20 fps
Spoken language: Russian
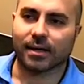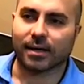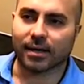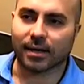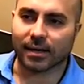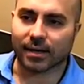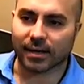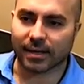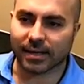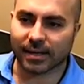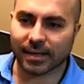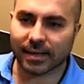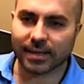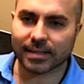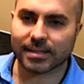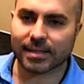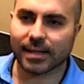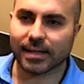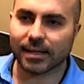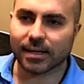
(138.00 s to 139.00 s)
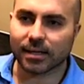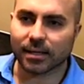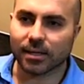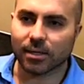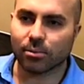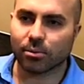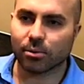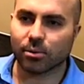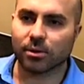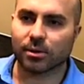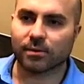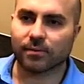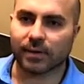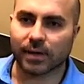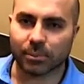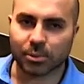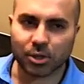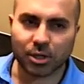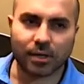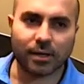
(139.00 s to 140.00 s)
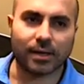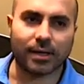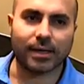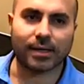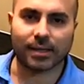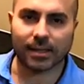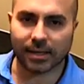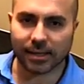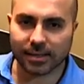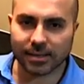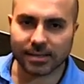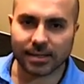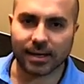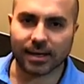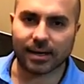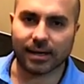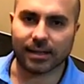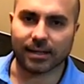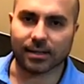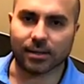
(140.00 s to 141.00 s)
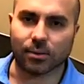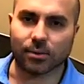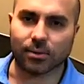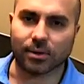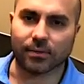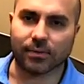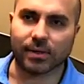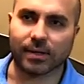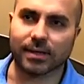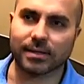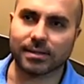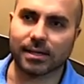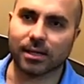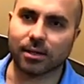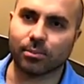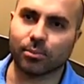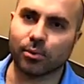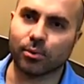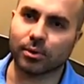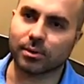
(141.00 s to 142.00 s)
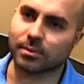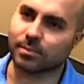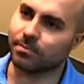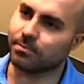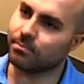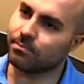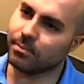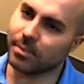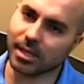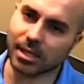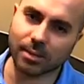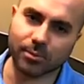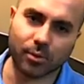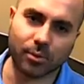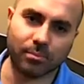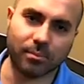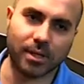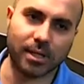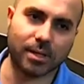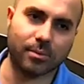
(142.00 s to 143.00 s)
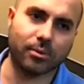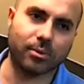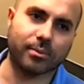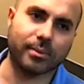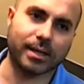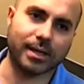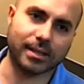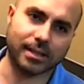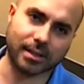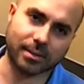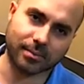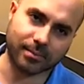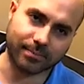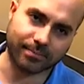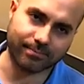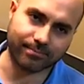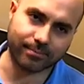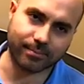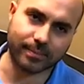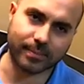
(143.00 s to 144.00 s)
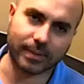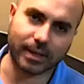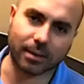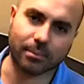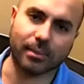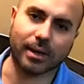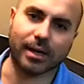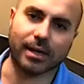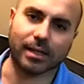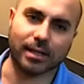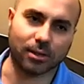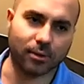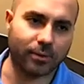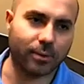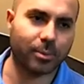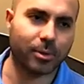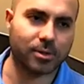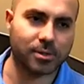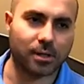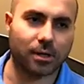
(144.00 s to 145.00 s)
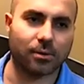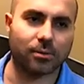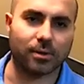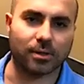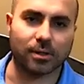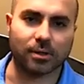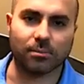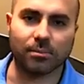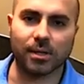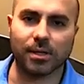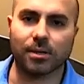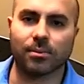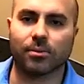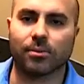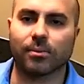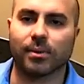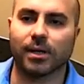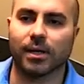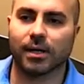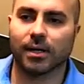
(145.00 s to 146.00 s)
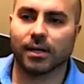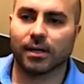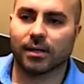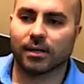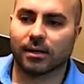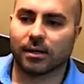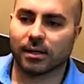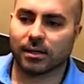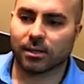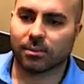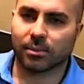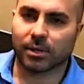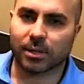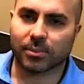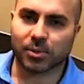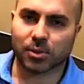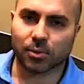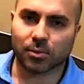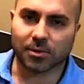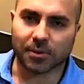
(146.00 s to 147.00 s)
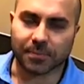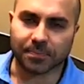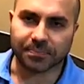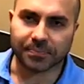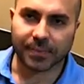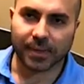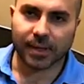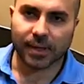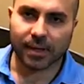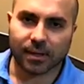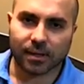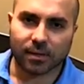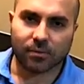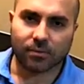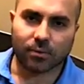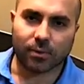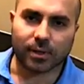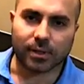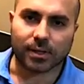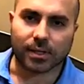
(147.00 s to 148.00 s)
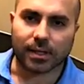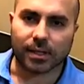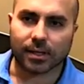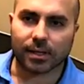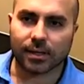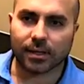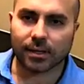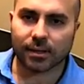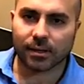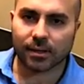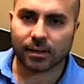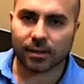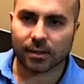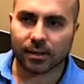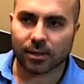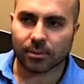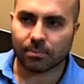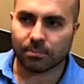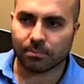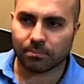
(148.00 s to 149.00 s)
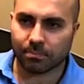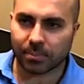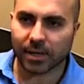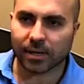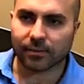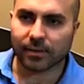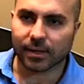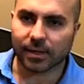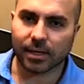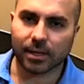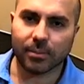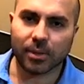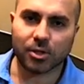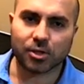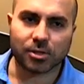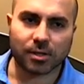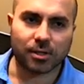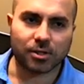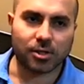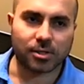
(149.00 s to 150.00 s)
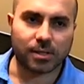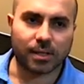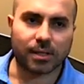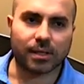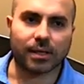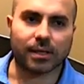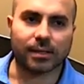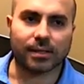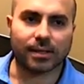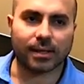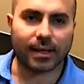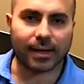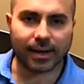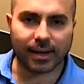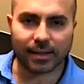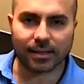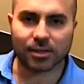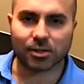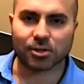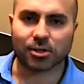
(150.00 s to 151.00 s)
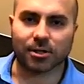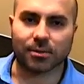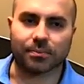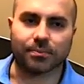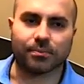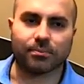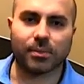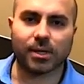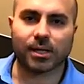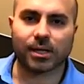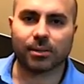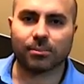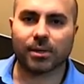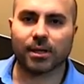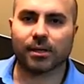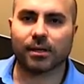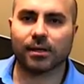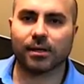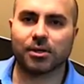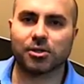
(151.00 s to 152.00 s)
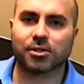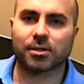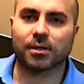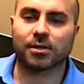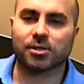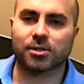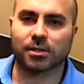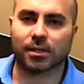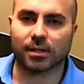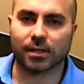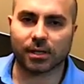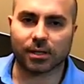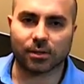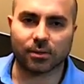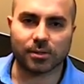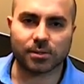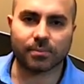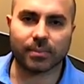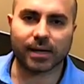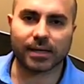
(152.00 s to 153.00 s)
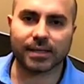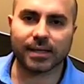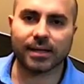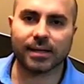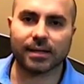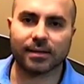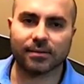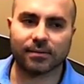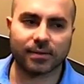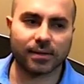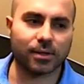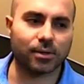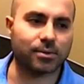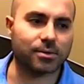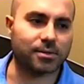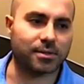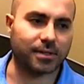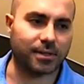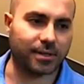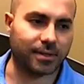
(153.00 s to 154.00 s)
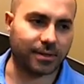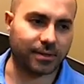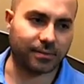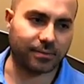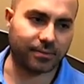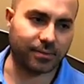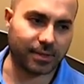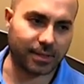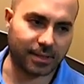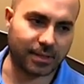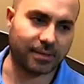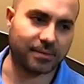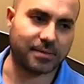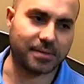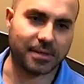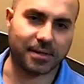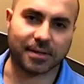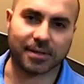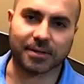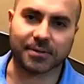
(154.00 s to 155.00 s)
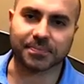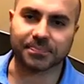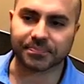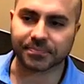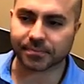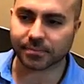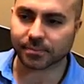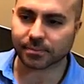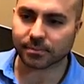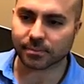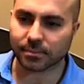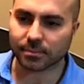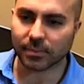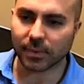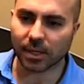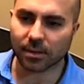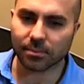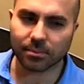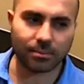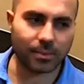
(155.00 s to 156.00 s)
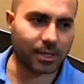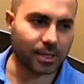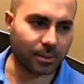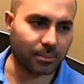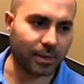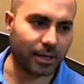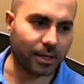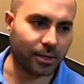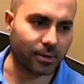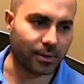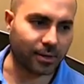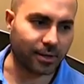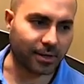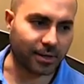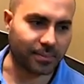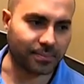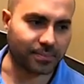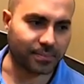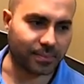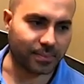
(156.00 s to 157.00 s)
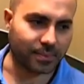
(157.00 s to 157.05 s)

Э, если их не будет вообще, это идеальный уровень. Если их будет минимум-минимум, это нормально. Но вопрос, какой этот минимум, это мы обсудим. Вот. И первая химическая частота. Рядышком микробиологическая частота, то есть бактерии, вирусы, вот эти все микробиология.